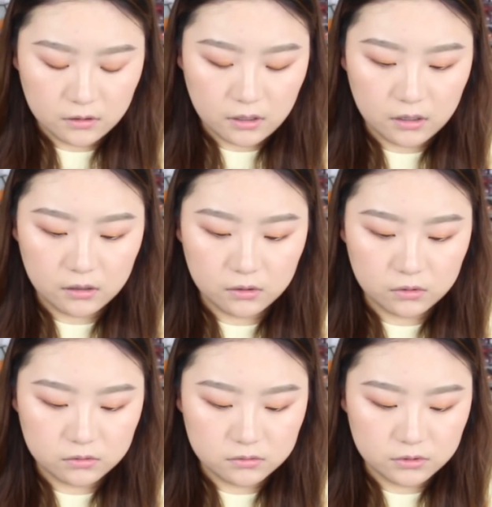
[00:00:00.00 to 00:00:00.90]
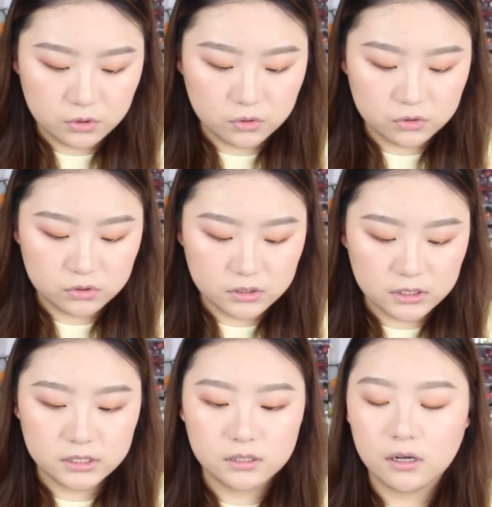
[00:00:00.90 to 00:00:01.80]
然后，因为我觉
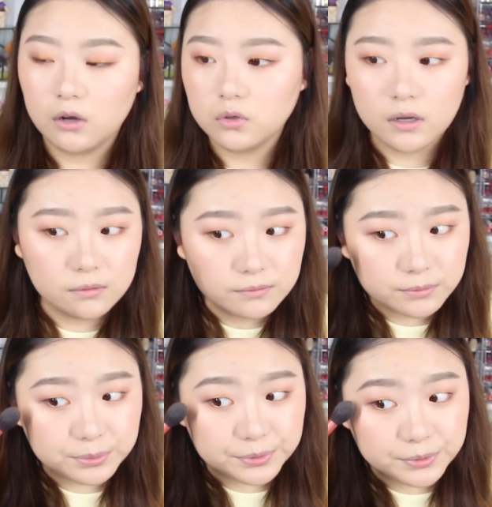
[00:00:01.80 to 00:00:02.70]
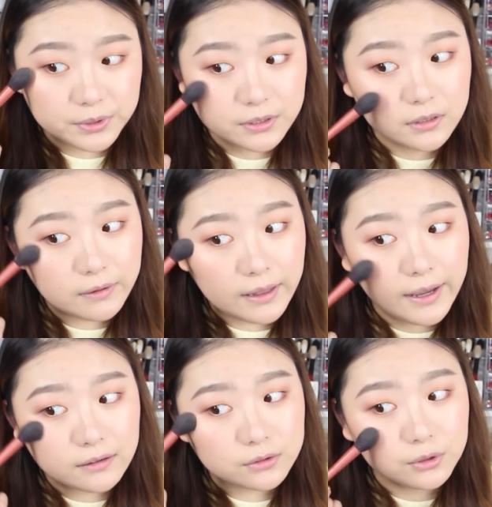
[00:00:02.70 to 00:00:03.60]
得这个高光不是特别
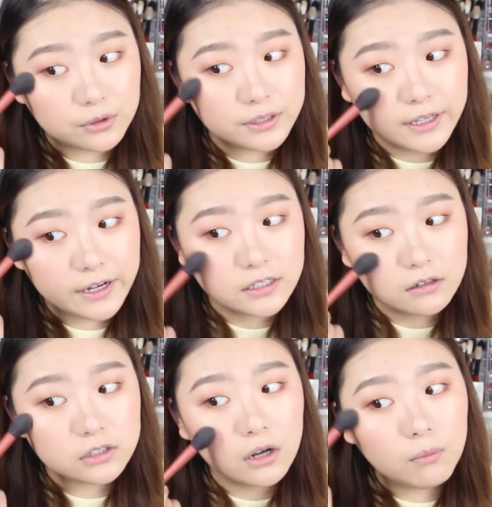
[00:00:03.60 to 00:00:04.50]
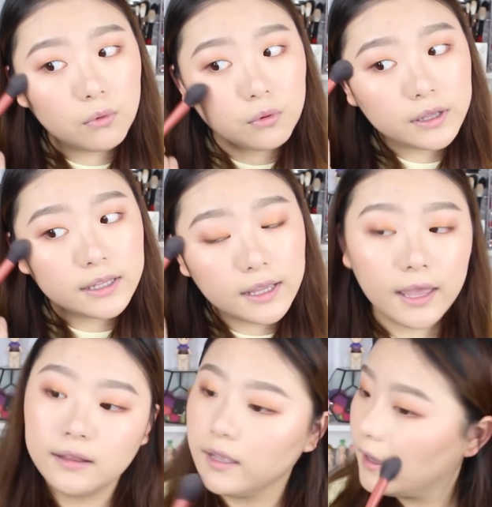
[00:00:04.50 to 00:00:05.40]
亮，所以我会再稍稍补一
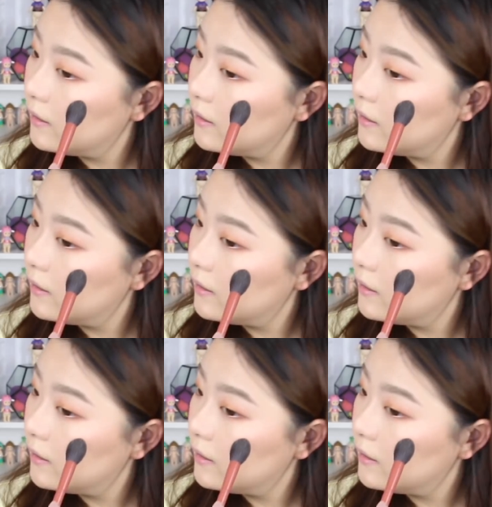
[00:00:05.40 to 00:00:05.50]
点点。